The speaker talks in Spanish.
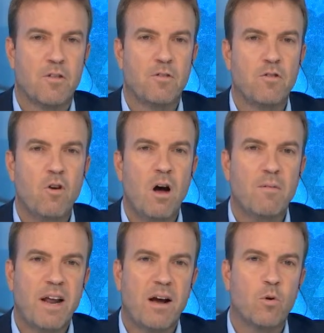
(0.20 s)
No
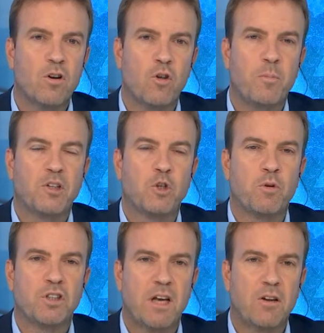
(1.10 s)
habrá acuerdo
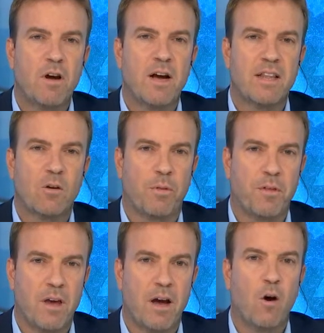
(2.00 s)
presupuestario en
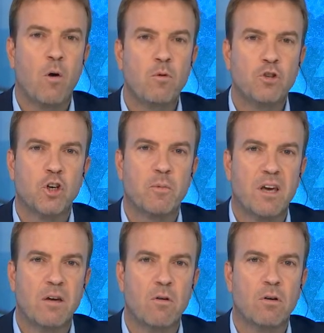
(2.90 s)
Andalucía, o mucho me
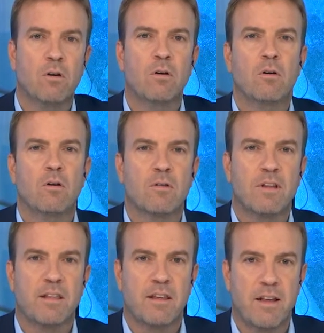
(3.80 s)
equivoco o
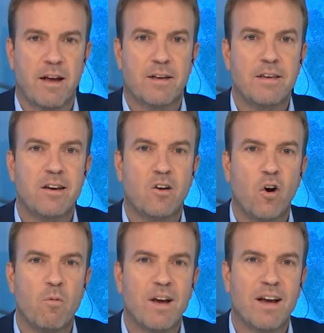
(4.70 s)
nada de nada. Y
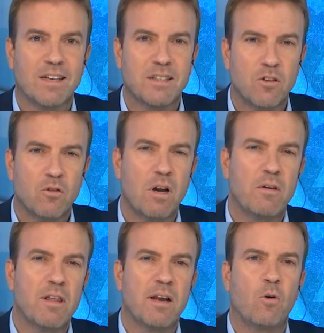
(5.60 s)
como en casi toda la
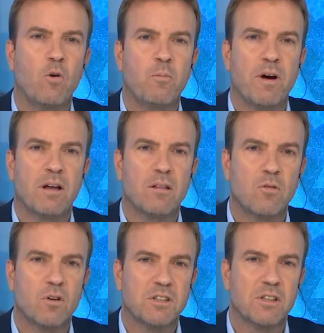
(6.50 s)
vida, la culpa
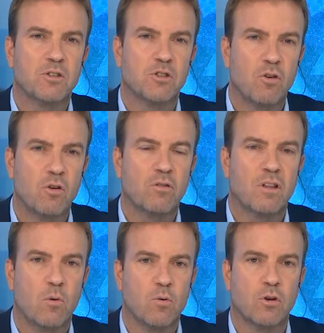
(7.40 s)
no es solo
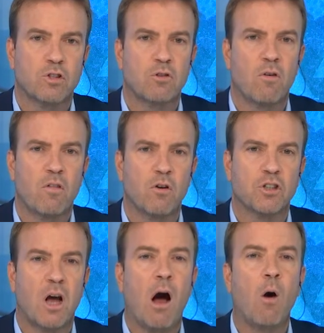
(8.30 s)
de uno, sino de
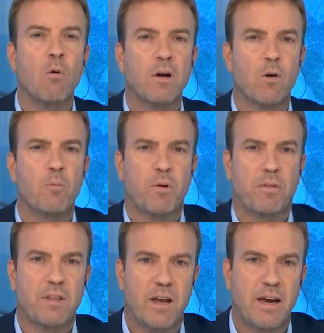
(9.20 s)
dos, aunque en un
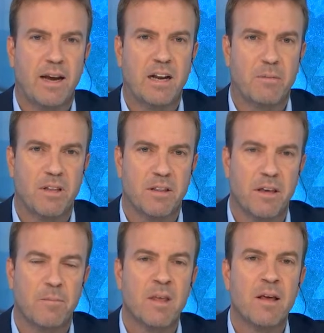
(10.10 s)
porcentaje
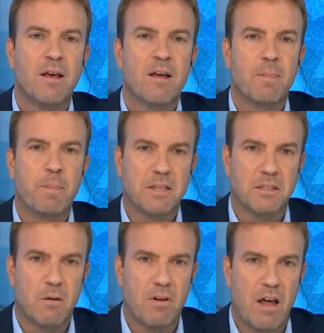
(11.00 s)
claramente
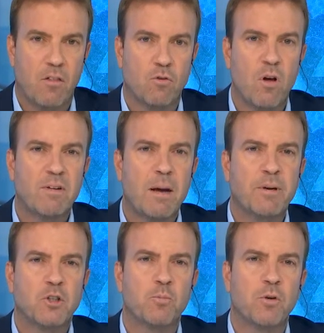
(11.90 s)
desnivelado. No habrá
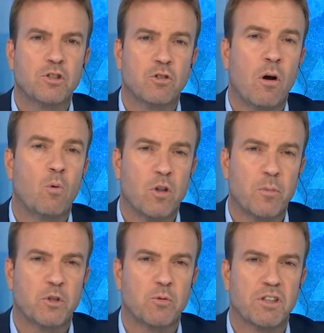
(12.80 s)
presupuesto, acuerdo
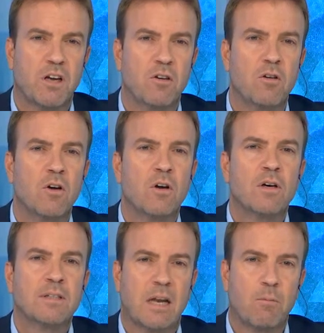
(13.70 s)
presupuestario,
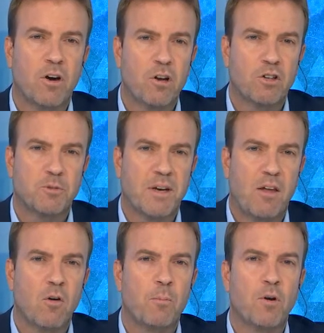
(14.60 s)
salvo giro
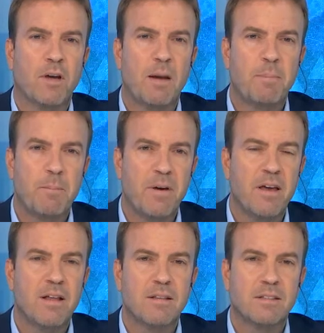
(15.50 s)
inesperado, porque el
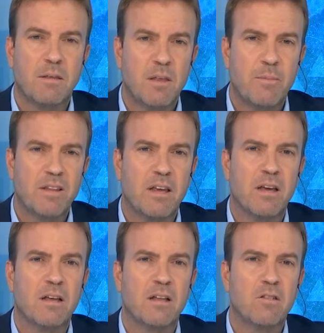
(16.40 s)
PP
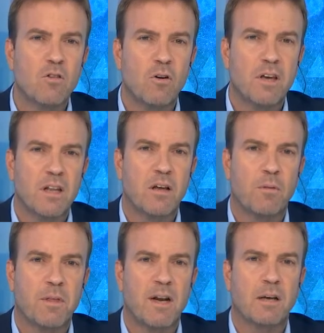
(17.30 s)
sencillamente no quiere
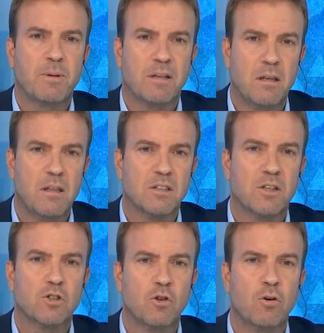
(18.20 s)
negociar las partidas,
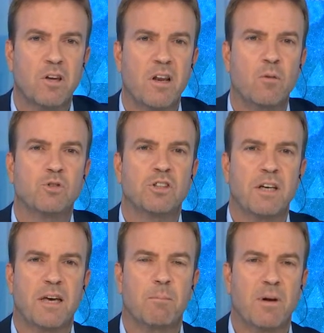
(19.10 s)
solo quiere un
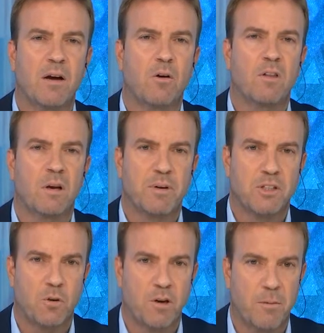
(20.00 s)
cheque en blanco del
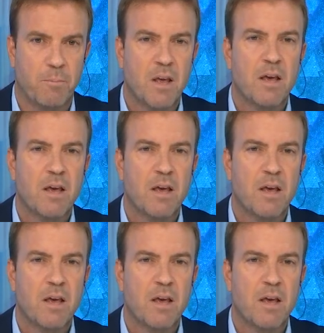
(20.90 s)
PSOE.